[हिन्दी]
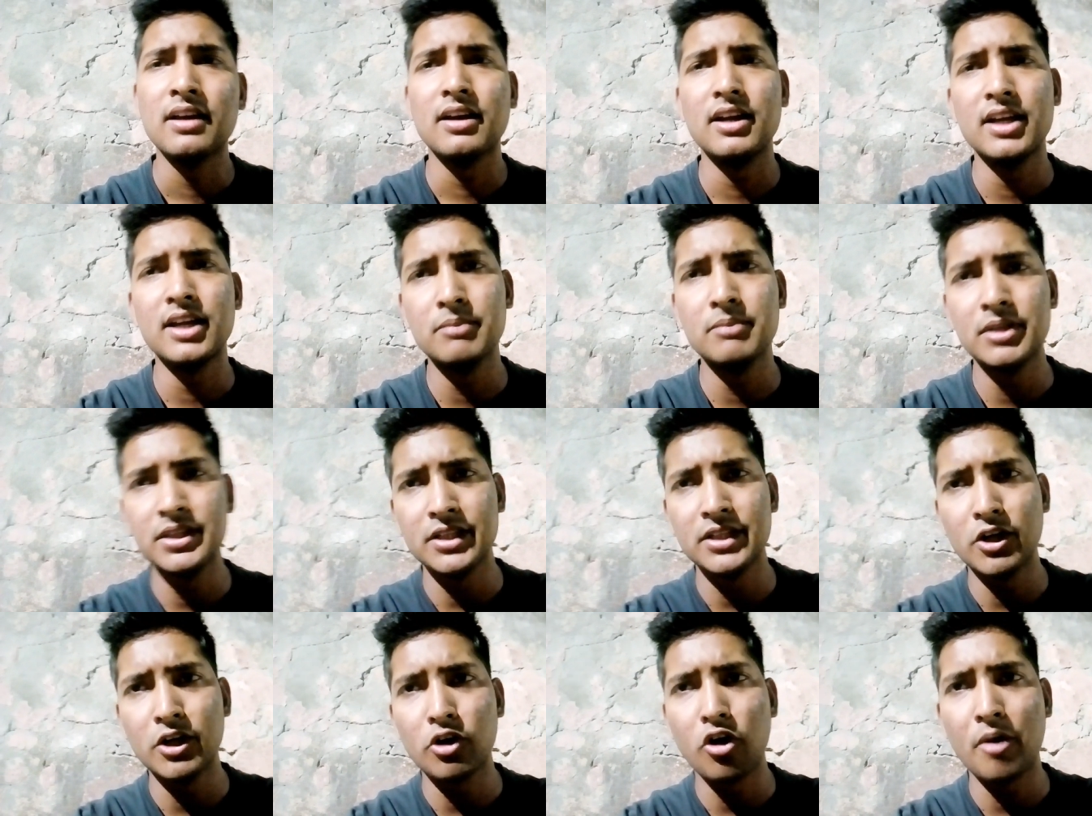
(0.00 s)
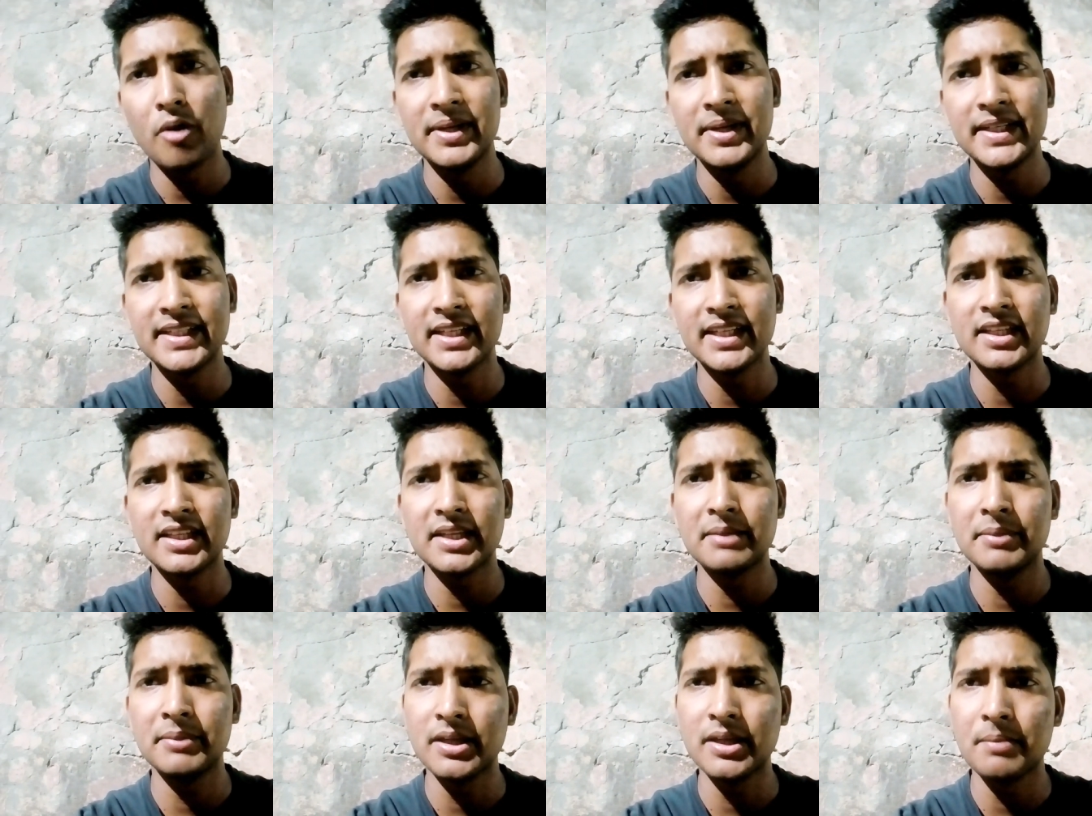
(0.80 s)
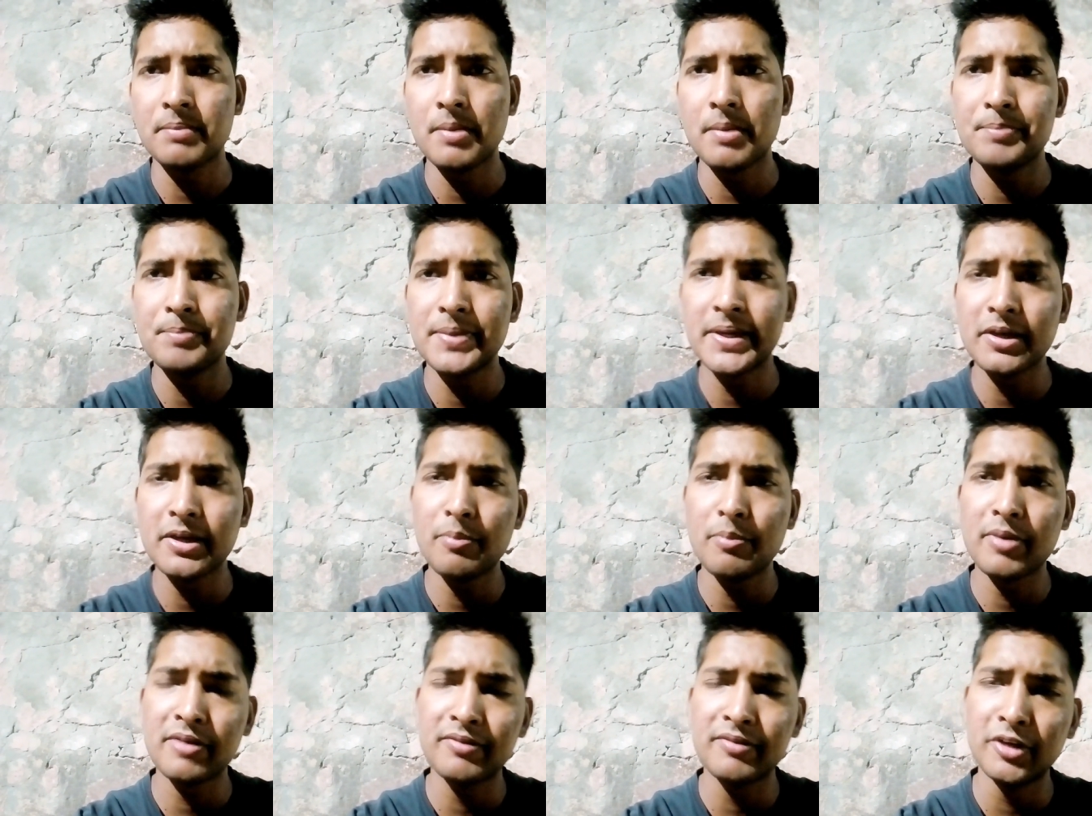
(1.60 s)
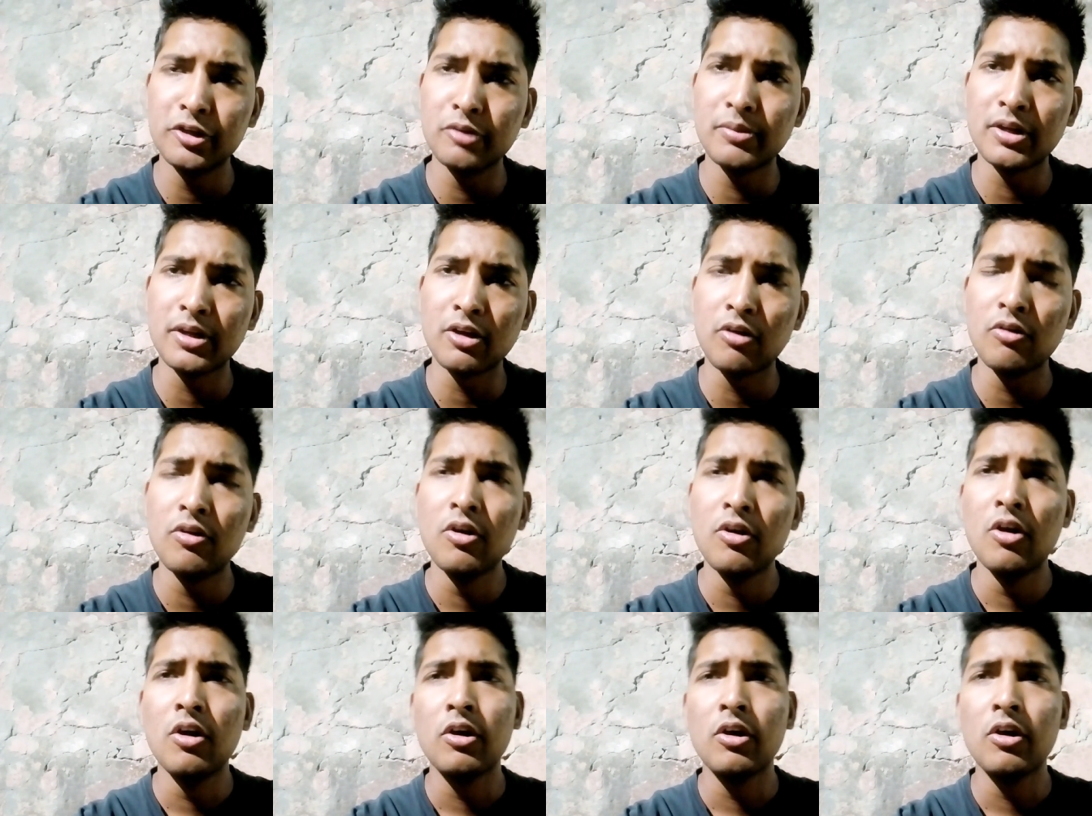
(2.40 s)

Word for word: कल एक बंदे ने कमेंट किया था कि भैया पंपिंग के ऊपर वीडियो बनाओ